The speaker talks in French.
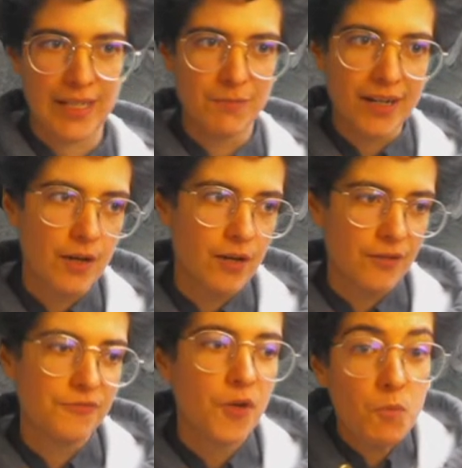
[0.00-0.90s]
eh ben,
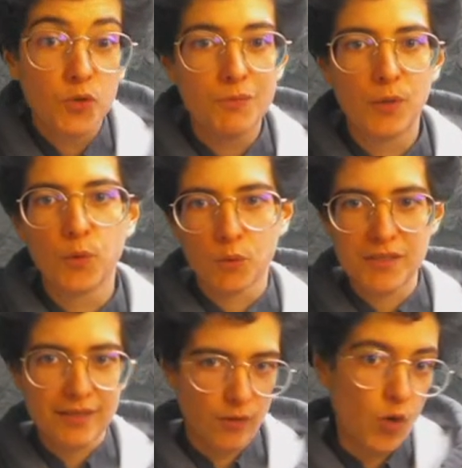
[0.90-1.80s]
la forme de ballon de
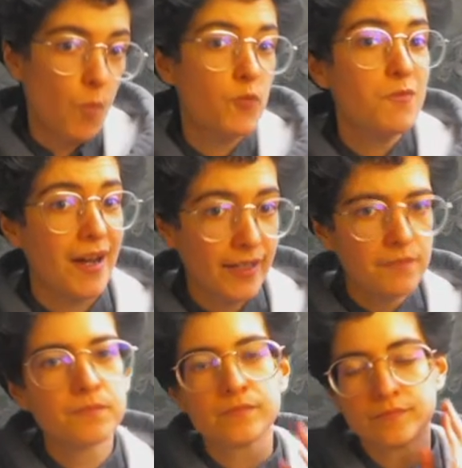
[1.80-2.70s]
rugby serait encore plus marquée.